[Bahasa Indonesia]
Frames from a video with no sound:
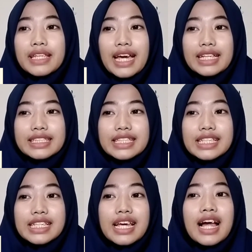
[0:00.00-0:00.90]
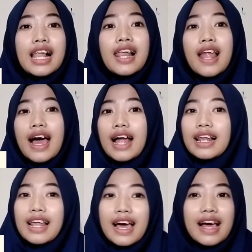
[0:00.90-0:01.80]
menyanyi, la
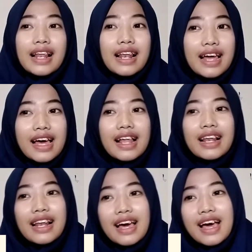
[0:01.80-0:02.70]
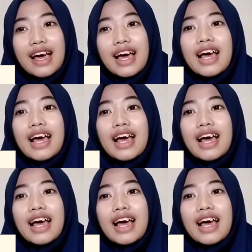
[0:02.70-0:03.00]
la la la.